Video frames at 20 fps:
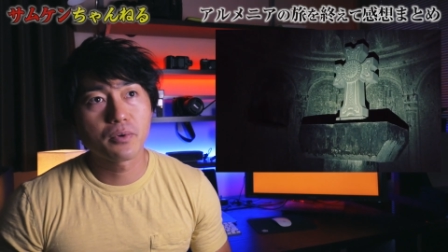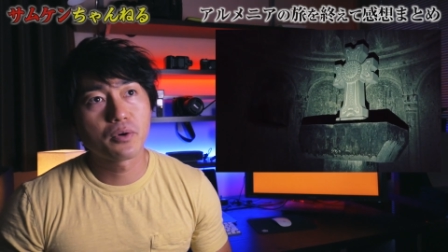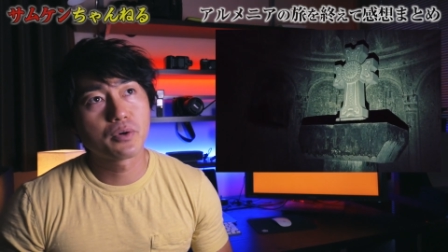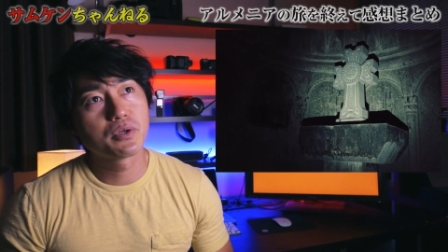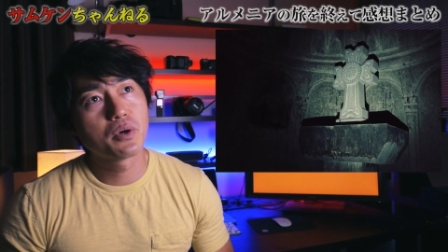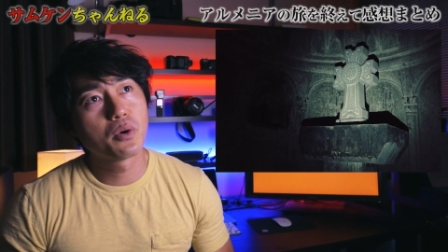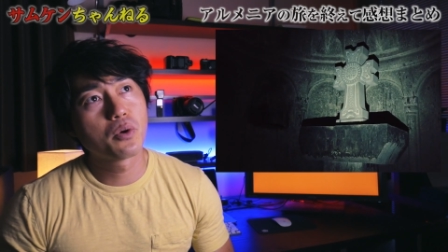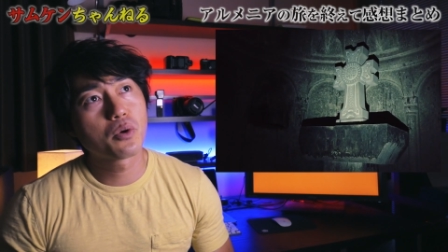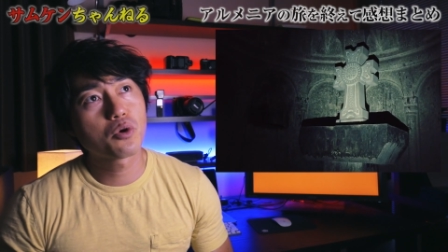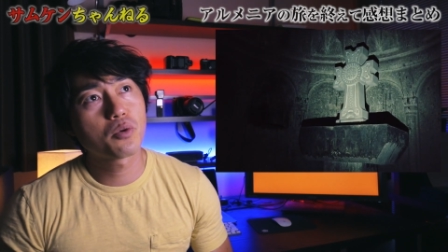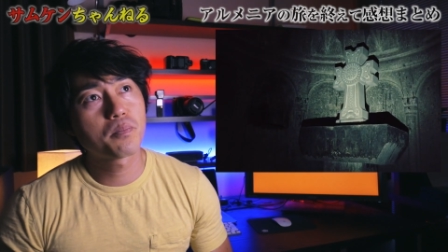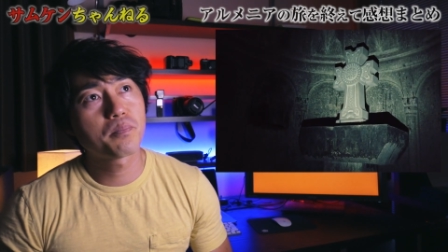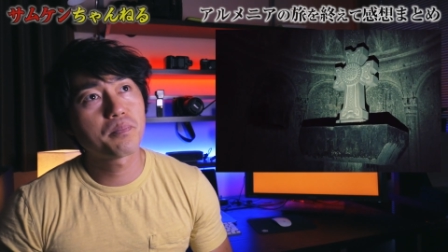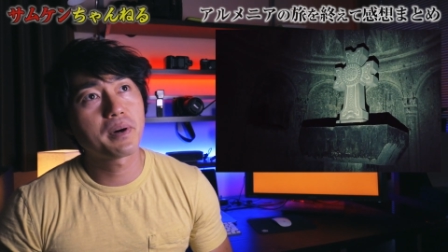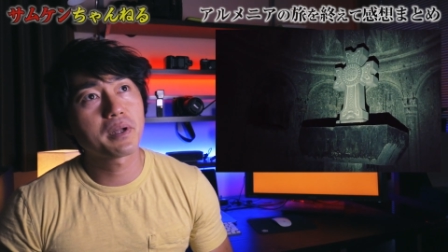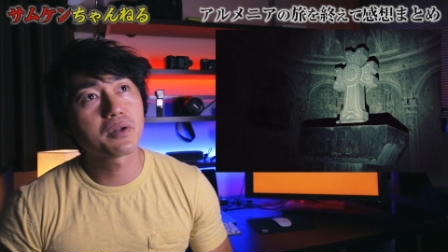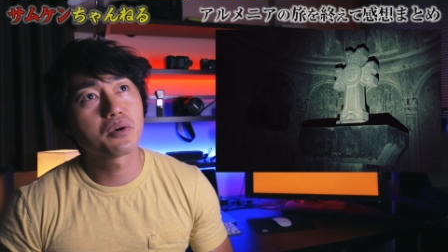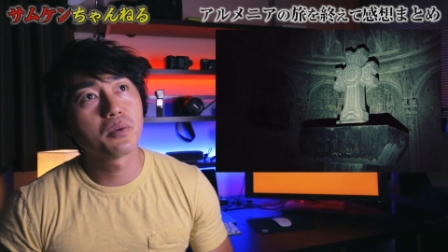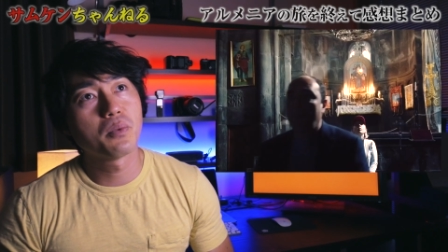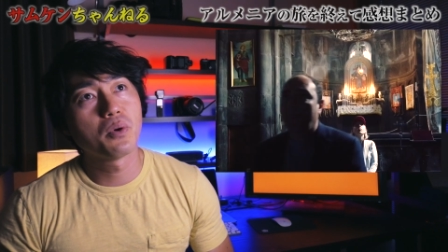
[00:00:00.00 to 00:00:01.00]
こう
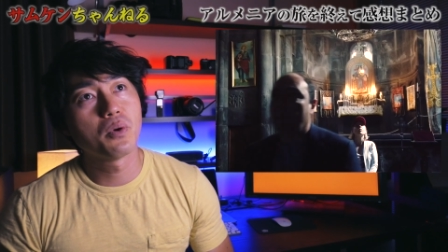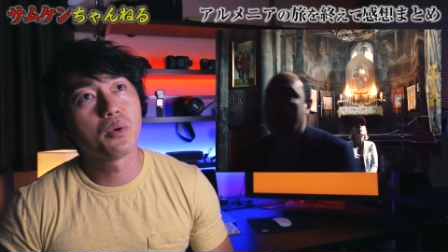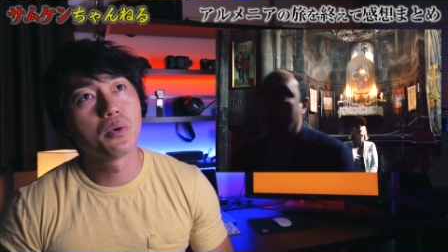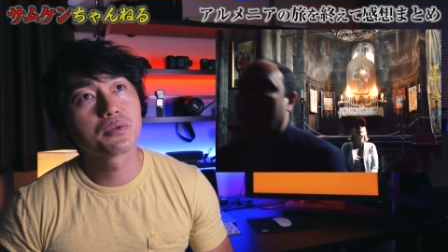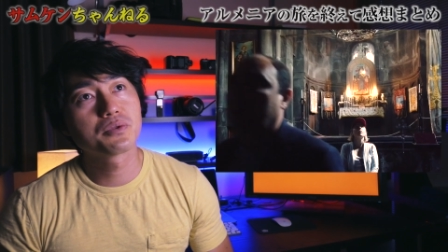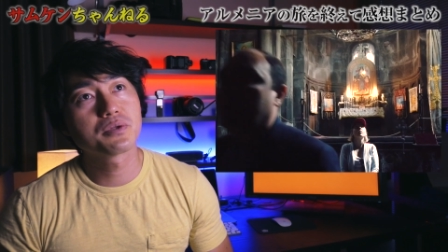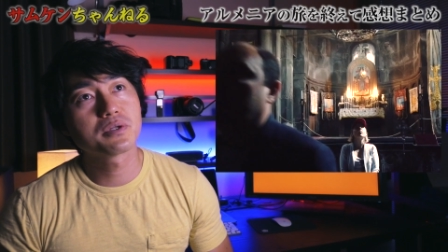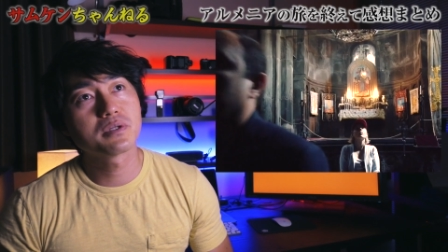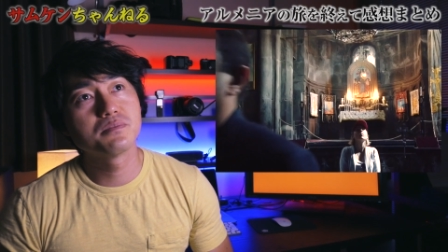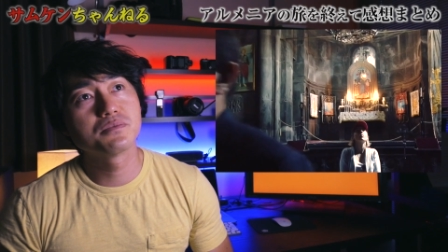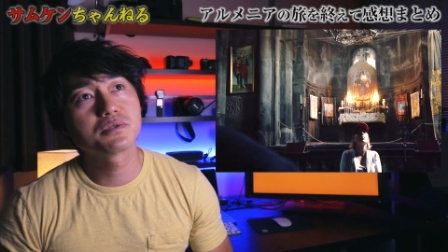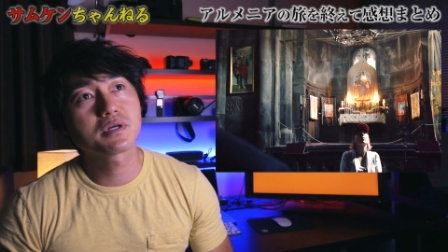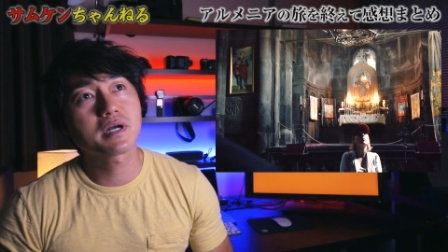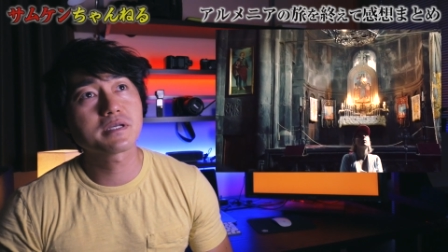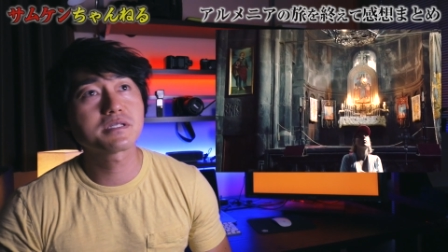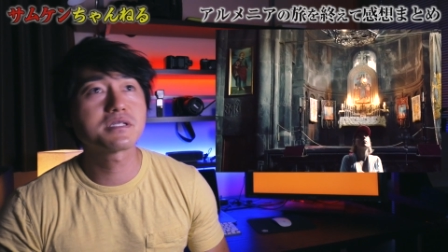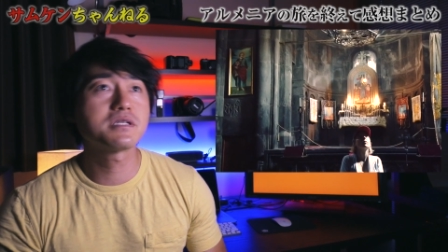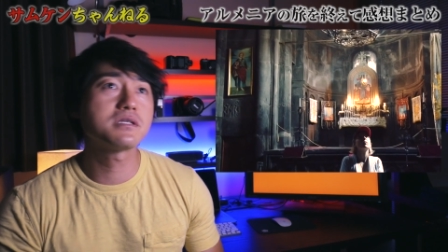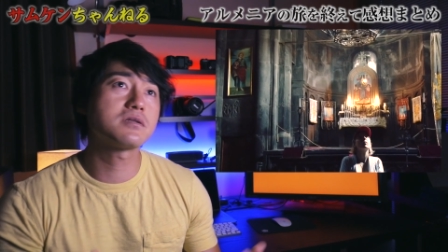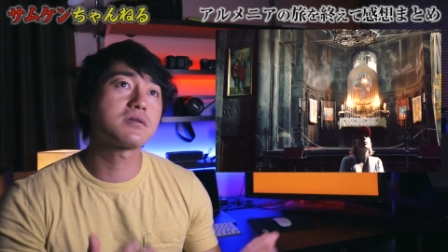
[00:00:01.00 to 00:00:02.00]
ヨーロッパのもう本当に
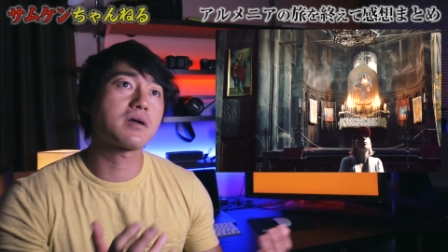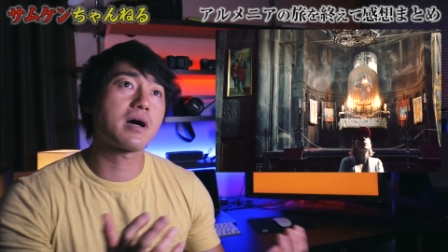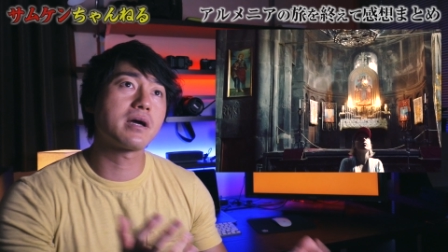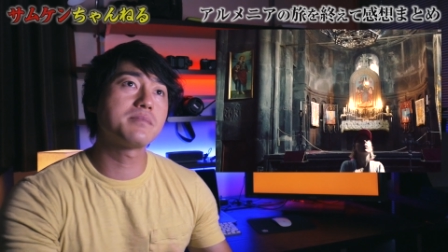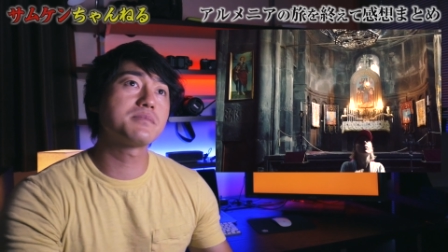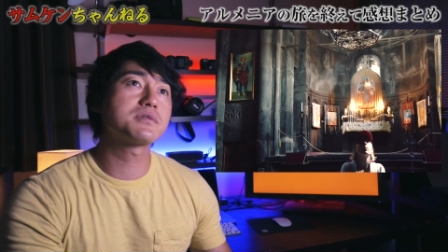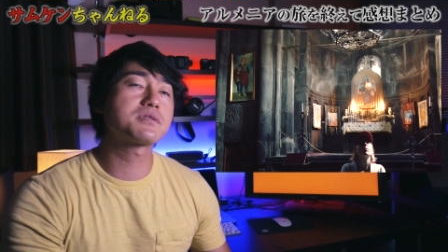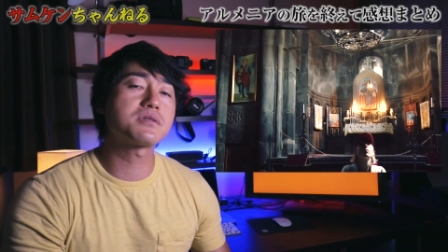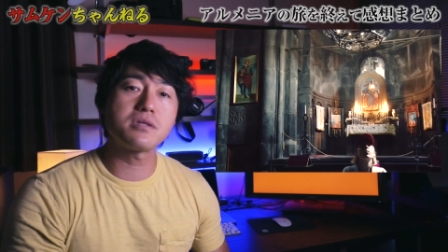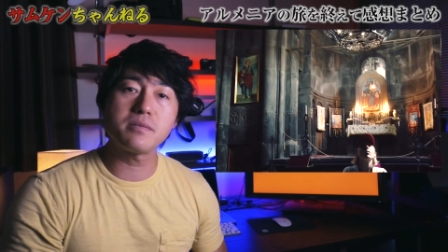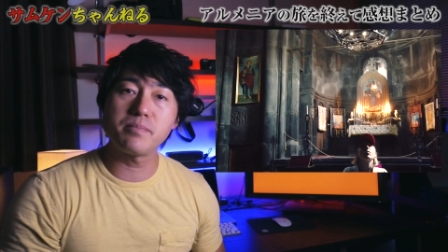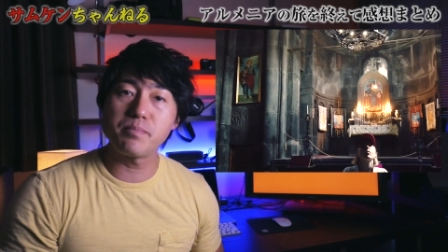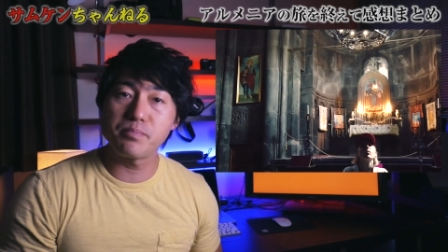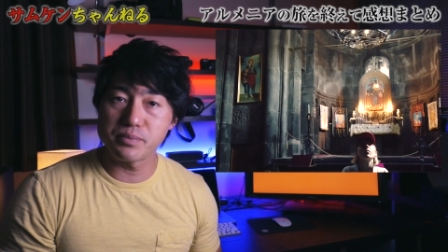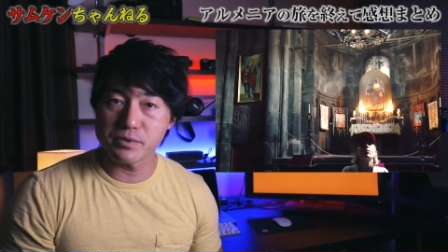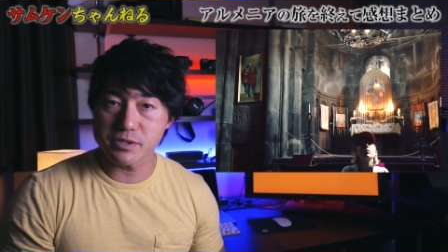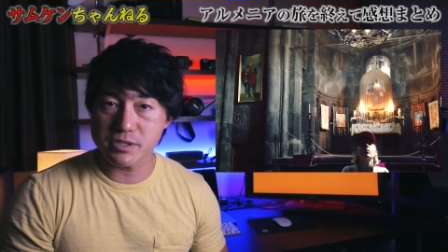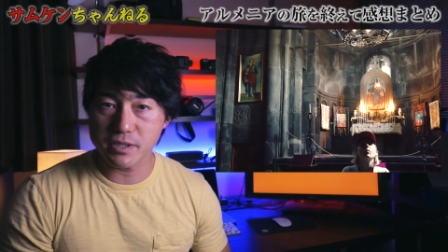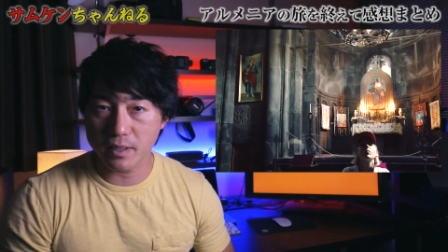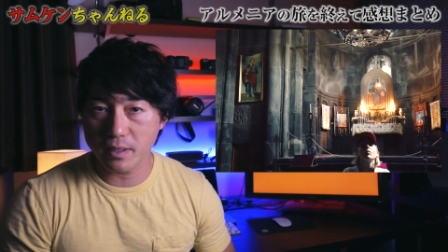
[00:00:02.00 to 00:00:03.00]
昔に
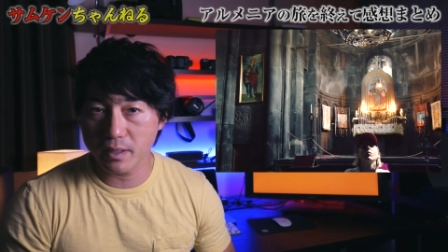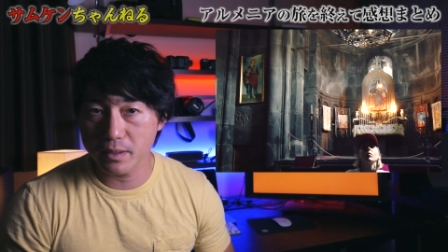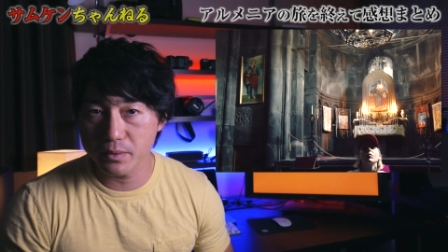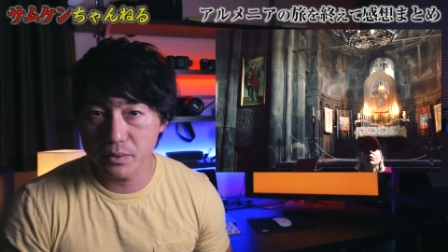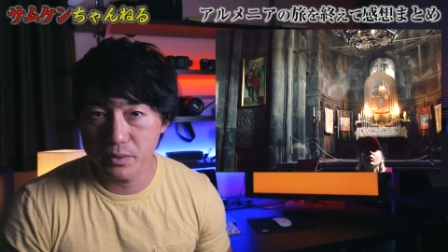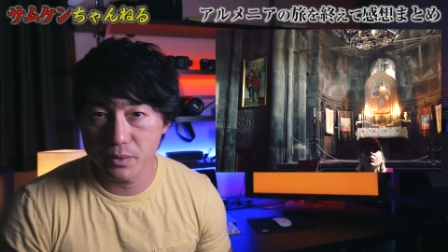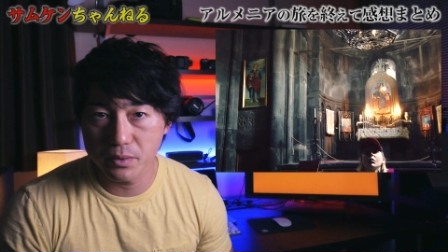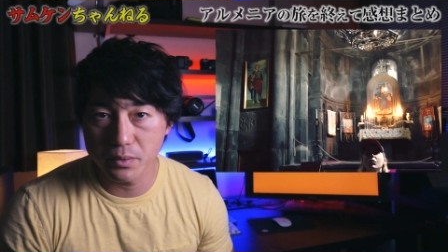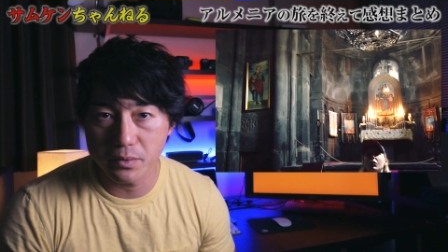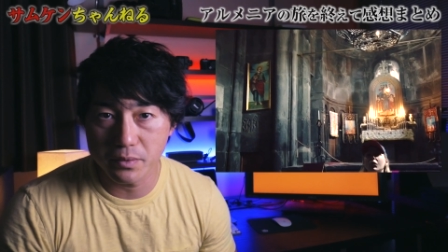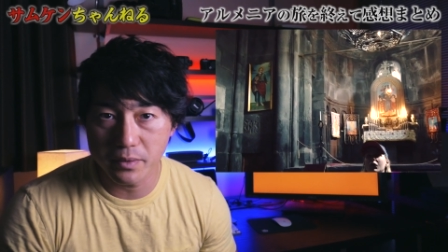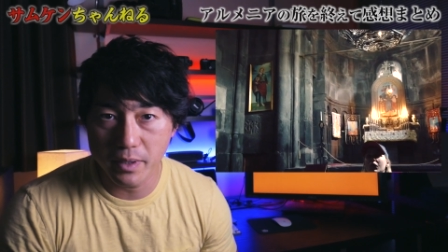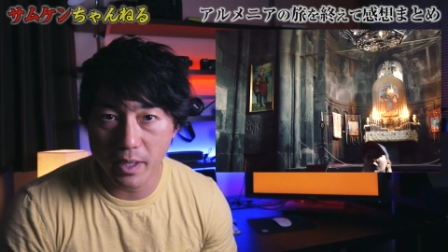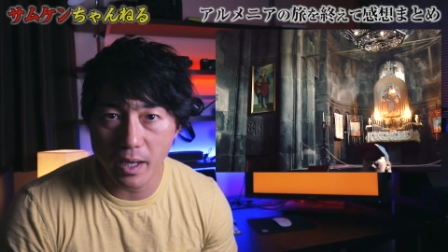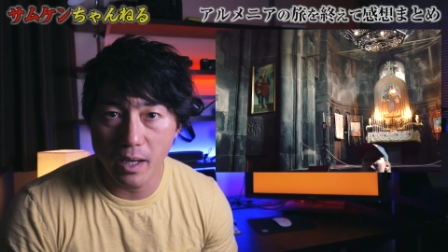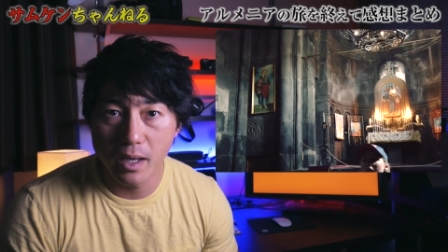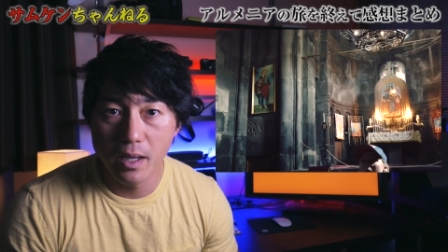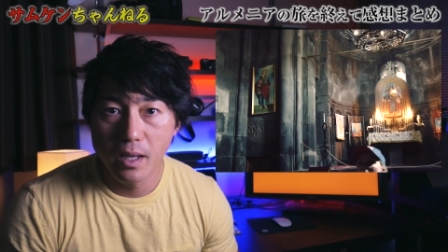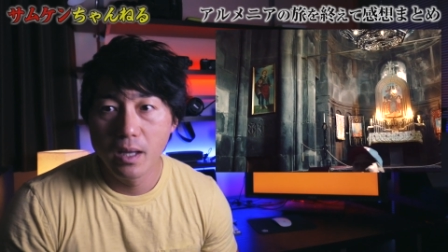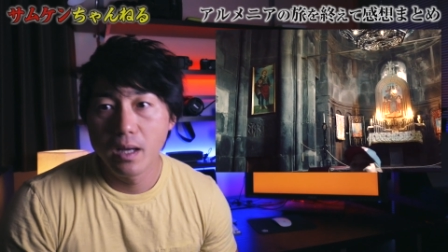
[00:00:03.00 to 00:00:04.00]
タイムスリップしたかのよう
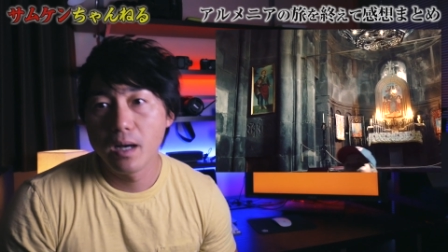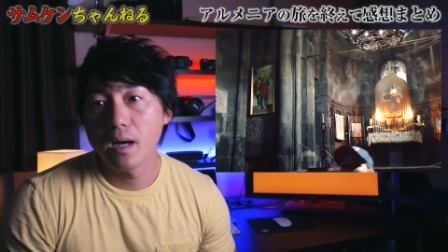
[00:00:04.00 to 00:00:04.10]
な